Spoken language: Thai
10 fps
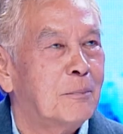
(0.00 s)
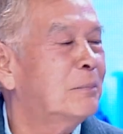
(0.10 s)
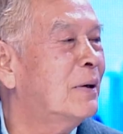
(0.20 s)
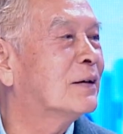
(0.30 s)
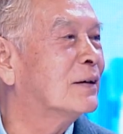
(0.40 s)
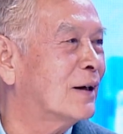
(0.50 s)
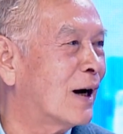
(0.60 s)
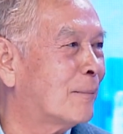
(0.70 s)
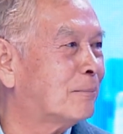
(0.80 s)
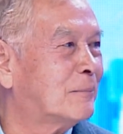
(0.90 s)
ไม่ถึงค
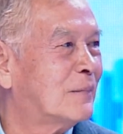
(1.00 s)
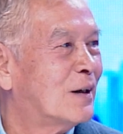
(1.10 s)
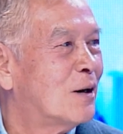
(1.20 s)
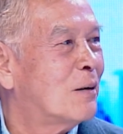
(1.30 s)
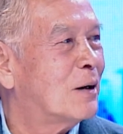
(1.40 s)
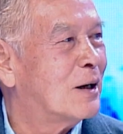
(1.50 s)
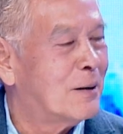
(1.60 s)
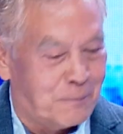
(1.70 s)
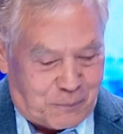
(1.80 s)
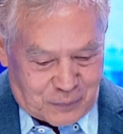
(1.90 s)
รับ
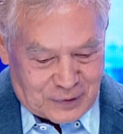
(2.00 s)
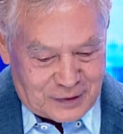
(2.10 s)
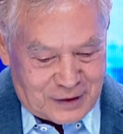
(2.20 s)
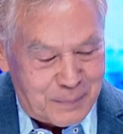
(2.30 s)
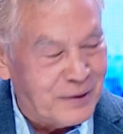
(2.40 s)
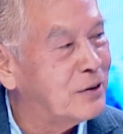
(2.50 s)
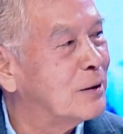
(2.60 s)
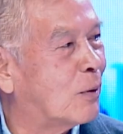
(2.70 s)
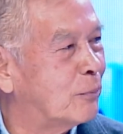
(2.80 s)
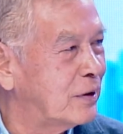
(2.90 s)
ที่เป็นชื่อ
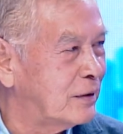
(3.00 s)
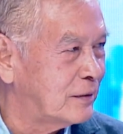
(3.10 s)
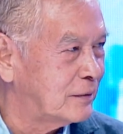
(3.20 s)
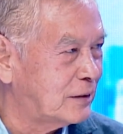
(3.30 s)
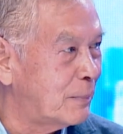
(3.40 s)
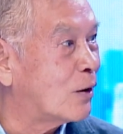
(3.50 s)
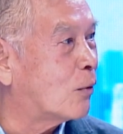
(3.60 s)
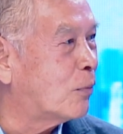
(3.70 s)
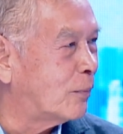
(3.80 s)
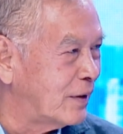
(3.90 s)
ผมที่เป็นของ
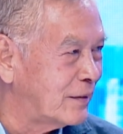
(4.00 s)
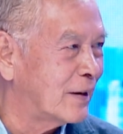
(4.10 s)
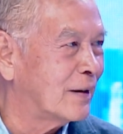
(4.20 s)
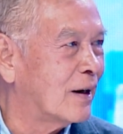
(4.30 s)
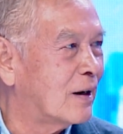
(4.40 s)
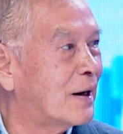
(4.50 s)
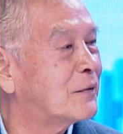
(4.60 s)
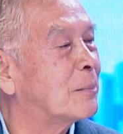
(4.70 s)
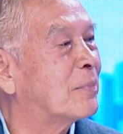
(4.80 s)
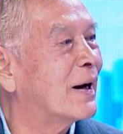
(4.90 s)
ผมจริงๆ เนี่ยห้า
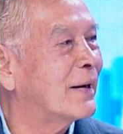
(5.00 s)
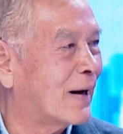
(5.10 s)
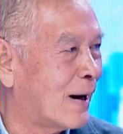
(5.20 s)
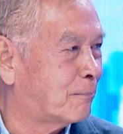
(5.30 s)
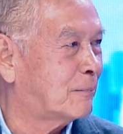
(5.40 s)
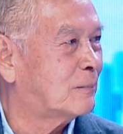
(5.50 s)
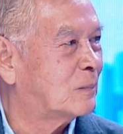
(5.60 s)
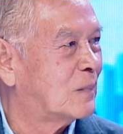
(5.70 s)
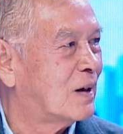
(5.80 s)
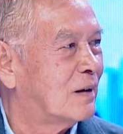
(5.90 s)
สิบไร่ครับ
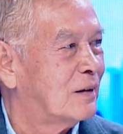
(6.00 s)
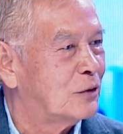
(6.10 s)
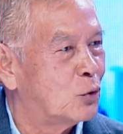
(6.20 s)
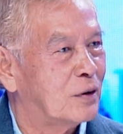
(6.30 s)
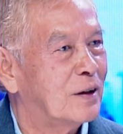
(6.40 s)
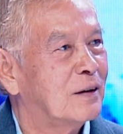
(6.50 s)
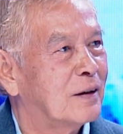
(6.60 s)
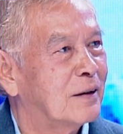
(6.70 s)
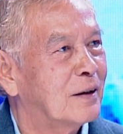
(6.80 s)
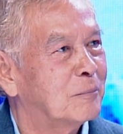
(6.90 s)
ค่ะ ส่วนที่เหลือ
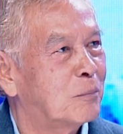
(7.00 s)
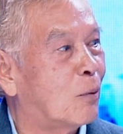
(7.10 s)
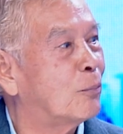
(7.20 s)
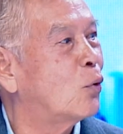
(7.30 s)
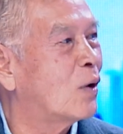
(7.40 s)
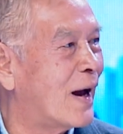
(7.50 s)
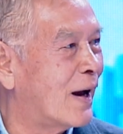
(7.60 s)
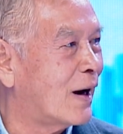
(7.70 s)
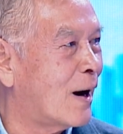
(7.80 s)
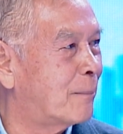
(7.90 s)
นั่นผมดูแล
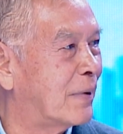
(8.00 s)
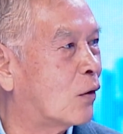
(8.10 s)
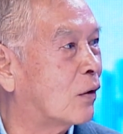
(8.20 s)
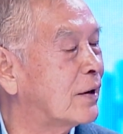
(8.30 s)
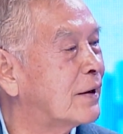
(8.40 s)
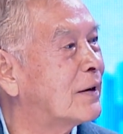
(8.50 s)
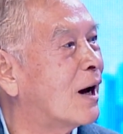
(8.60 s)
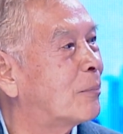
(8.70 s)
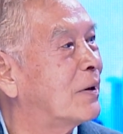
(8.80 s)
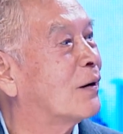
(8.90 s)
ครับ เป็นของญาติญา
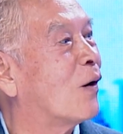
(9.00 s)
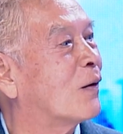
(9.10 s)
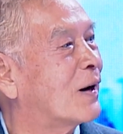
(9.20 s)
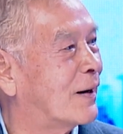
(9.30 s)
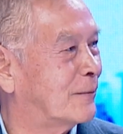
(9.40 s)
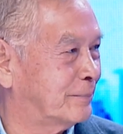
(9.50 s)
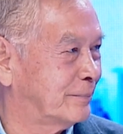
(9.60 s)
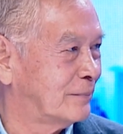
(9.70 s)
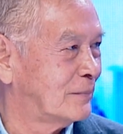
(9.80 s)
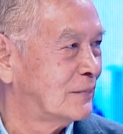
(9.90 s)
ติพี่น้องกัน
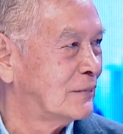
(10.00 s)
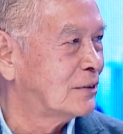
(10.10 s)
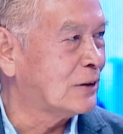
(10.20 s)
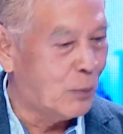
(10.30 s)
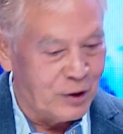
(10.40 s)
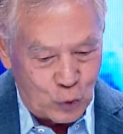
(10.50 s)
แต่ว่าอ